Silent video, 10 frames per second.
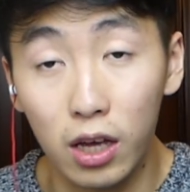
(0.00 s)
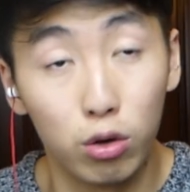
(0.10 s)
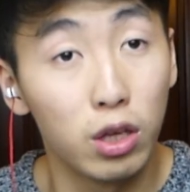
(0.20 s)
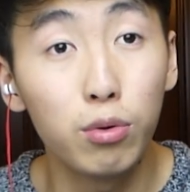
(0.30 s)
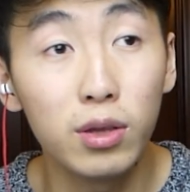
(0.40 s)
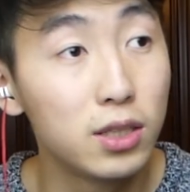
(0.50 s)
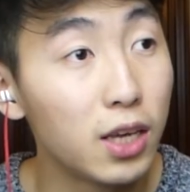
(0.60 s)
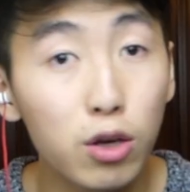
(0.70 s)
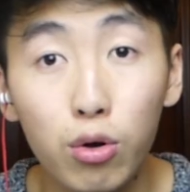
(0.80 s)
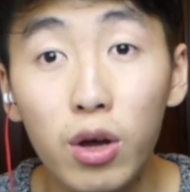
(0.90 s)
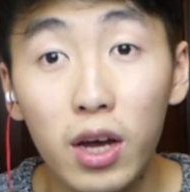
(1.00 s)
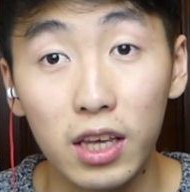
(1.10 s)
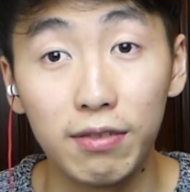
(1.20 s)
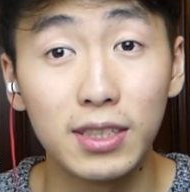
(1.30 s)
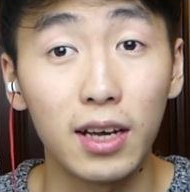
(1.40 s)
Au début, ils disaient qu'il
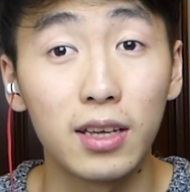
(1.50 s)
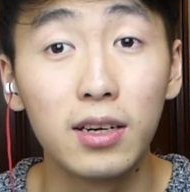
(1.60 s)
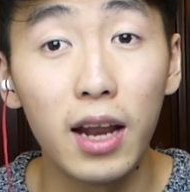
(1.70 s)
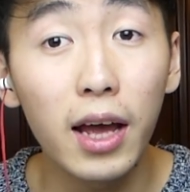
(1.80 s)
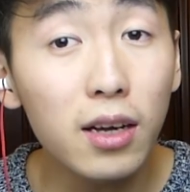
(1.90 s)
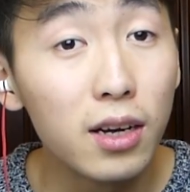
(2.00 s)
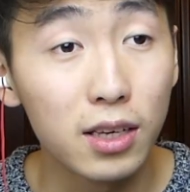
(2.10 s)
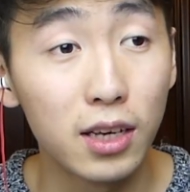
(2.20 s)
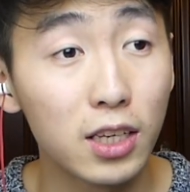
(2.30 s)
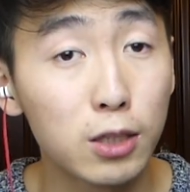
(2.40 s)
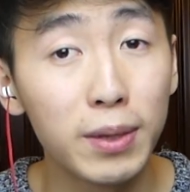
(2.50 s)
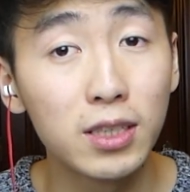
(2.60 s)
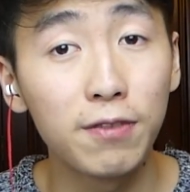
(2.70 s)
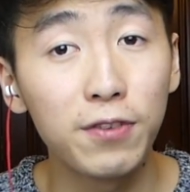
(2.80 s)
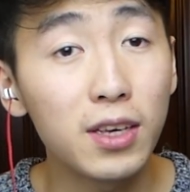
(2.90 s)
y avait certaines lettres qui étaient
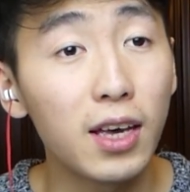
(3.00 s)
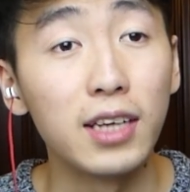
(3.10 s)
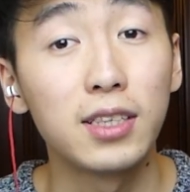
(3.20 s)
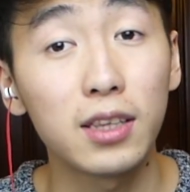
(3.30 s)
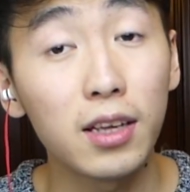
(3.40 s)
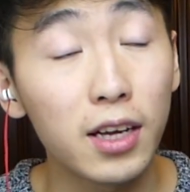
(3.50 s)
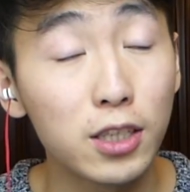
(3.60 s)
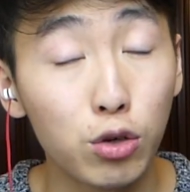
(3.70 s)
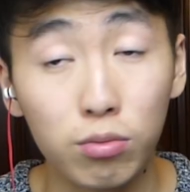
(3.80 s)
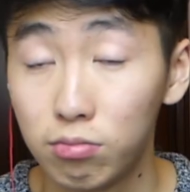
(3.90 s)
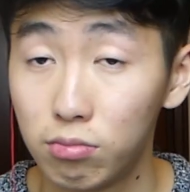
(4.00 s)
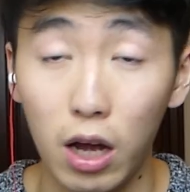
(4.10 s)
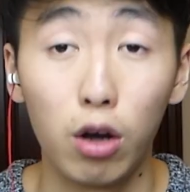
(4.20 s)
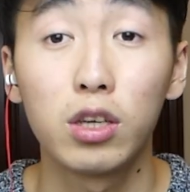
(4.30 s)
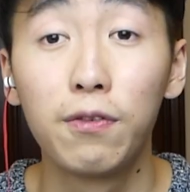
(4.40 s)
spécifiques à certaines régions.
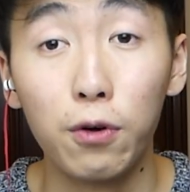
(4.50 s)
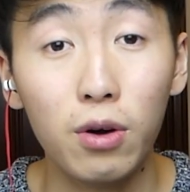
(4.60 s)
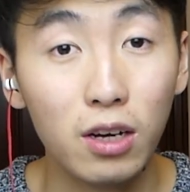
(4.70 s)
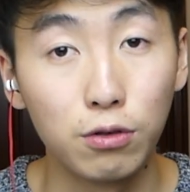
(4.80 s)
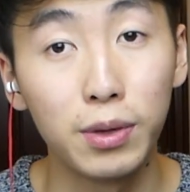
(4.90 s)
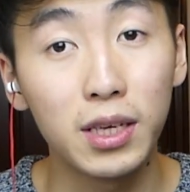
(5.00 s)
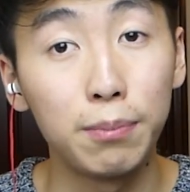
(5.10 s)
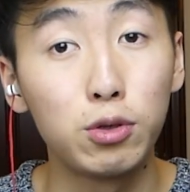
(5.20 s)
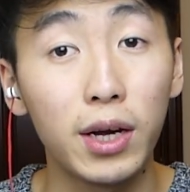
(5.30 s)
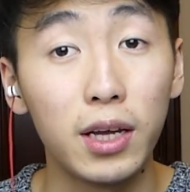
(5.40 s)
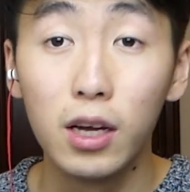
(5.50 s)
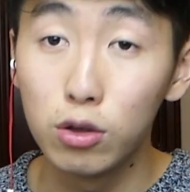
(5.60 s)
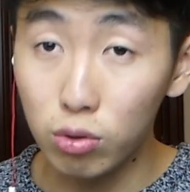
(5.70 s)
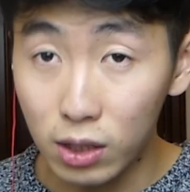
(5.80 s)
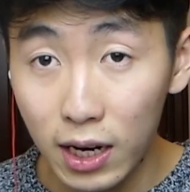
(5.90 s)
Alors c'est faux, vous pouvez capturer
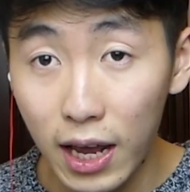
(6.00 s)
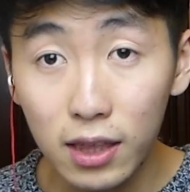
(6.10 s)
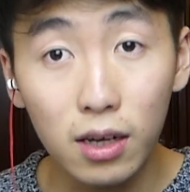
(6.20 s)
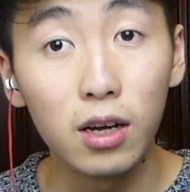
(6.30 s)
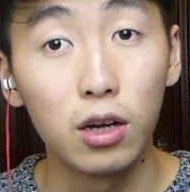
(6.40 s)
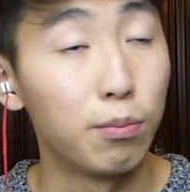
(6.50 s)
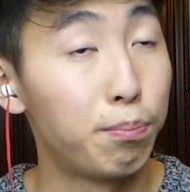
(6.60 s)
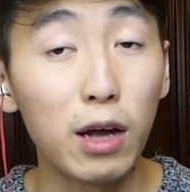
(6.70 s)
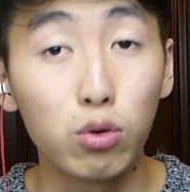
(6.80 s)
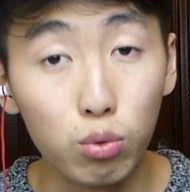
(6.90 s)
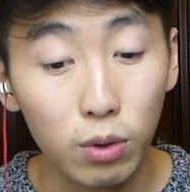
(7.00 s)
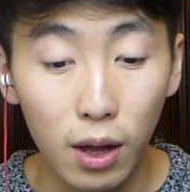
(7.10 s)
toutes les lettres partout.